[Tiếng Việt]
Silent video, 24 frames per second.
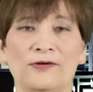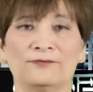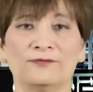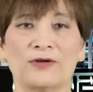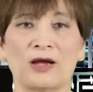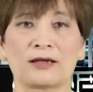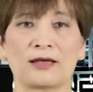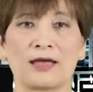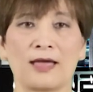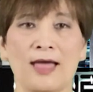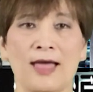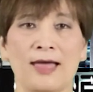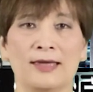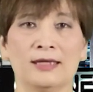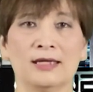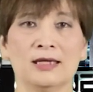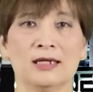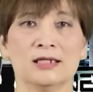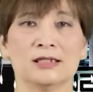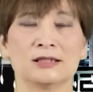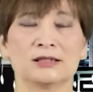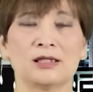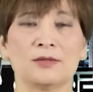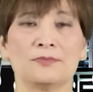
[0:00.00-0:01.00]
văn nghệ,
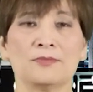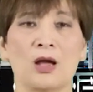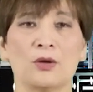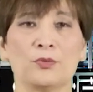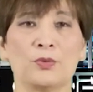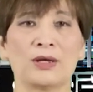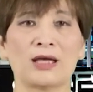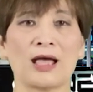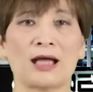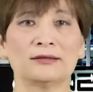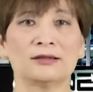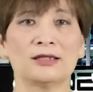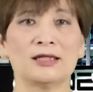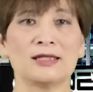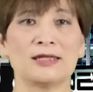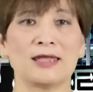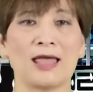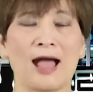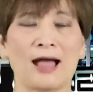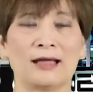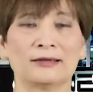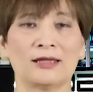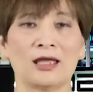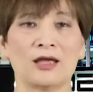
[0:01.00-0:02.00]
xin mời quý khán thính
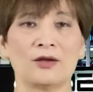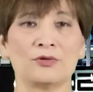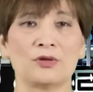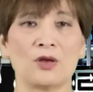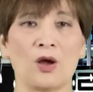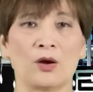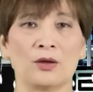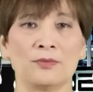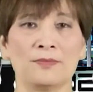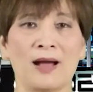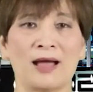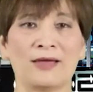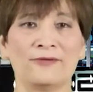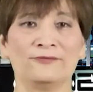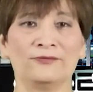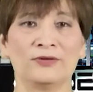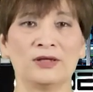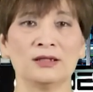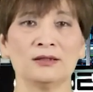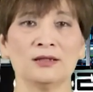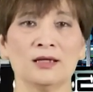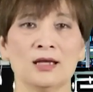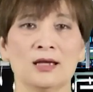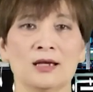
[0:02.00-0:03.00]
giả theo dõi bài
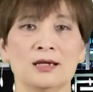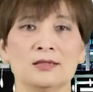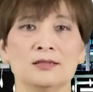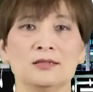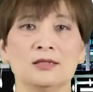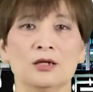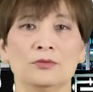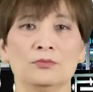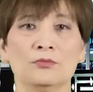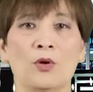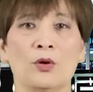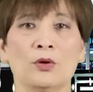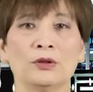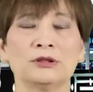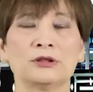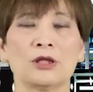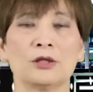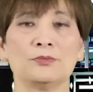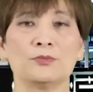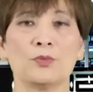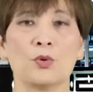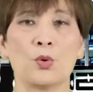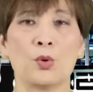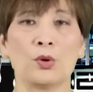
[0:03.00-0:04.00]
viết Những mối
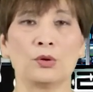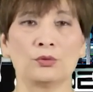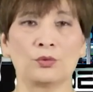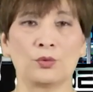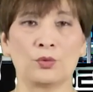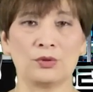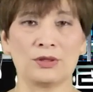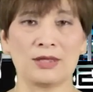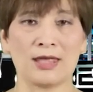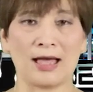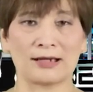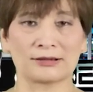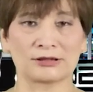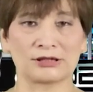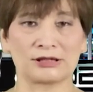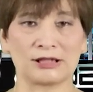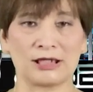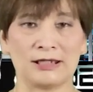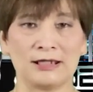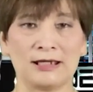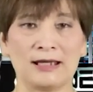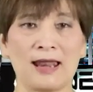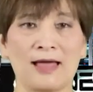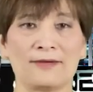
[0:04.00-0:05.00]
tình buồn của nhạc
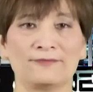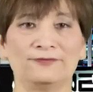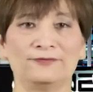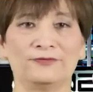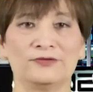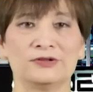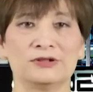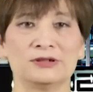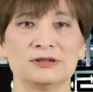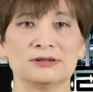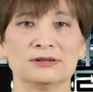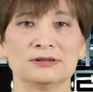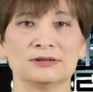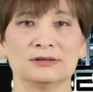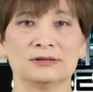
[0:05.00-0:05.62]
sĩ Lam Phương.